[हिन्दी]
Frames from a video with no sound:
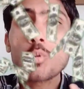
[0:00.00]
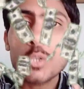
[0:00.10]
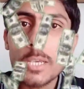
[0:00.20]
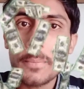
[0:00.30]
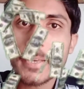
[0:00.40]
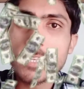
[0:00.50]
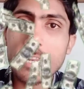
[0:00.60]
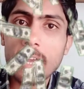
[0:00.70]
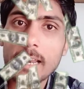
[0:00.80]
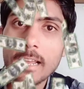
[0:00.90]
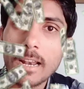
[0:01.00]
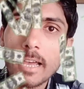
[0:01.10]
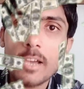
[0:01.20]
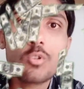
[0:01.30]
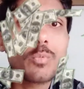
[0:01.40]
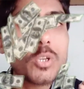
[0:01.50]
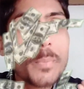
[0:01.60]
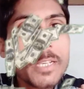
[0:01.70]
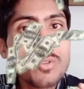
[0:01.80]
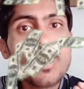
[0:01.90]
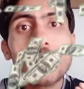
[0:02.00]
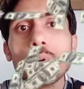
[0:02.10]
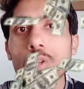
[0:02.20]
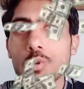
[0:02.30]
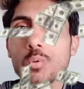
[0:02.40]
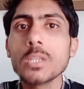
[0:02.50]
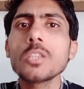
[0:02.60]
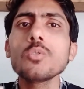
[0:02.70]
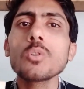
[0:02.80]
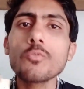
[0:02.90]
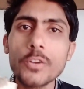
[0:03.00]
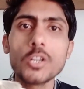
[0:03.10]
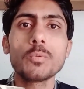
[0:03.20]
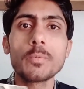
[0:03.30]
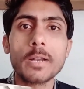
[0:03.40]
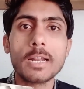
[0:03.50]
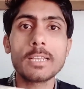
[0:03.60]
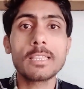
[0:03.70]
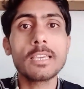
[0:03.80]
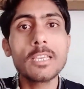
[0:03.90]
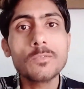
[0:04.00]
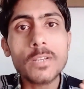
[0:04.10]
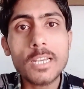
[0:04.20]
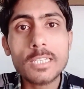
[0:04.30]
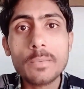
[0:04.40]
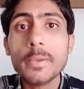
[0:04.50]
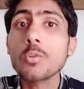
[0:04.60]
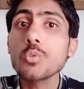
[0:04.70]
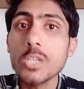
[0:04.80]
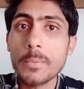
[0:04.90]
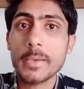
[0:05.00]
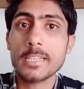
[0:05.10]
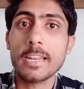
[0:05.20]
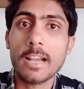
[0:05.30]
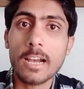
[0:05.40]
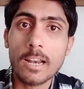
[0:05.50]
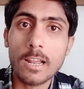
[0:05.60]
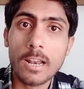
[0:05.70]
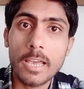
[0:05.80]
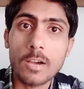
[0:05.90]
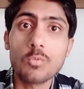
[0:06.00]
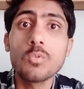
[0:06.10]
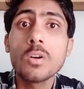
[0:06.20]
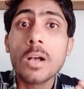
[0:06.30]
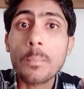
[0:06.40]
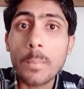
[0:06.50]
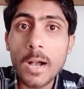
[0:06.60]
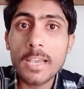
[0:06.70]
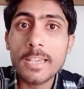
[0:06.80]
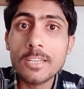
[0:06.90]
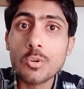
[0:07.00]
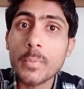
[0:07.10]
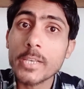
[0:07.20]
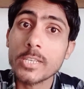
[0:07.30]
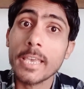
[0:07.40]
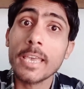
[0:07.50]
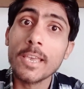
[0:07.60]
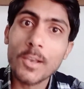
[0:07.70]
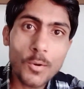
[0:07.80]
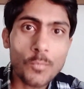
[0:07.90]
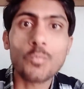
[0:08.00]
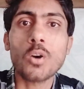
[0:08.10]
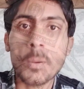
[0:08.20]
कुछ ही पैसे निकाल कर लाया हूँ मुझे पैसों की थोड़ी ज़रूरत थी और वीडियो भी बनानी थी इस वजह से मैं कुछ ही पैसे निकाल कर लाया हूँ बाकी के जो पैसे हैं वो